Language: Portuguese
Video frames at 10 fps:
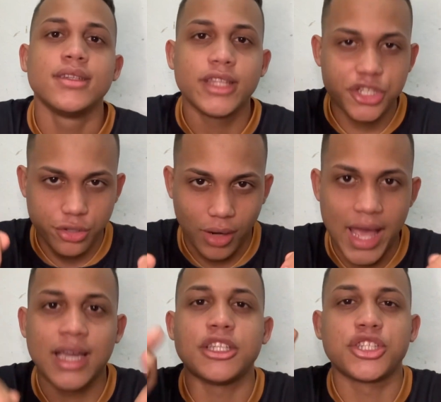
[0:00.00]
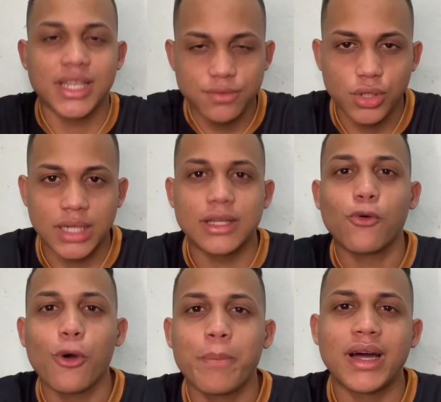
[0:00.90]
Deixa o teu like, te inscreve no canal,
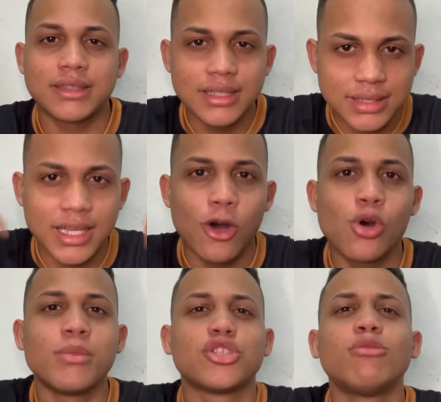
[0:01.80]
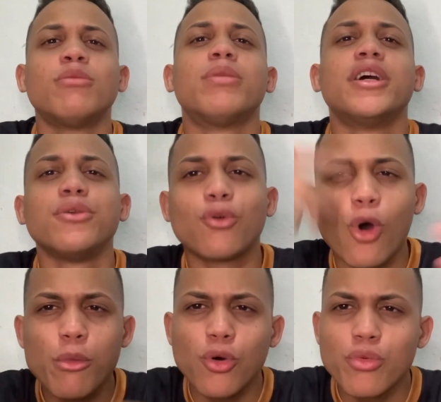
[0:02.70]
compartilha, se arruma, toma um banho,
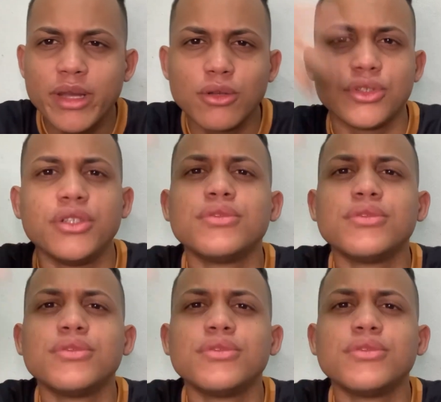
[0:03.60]
come algum milhozinho,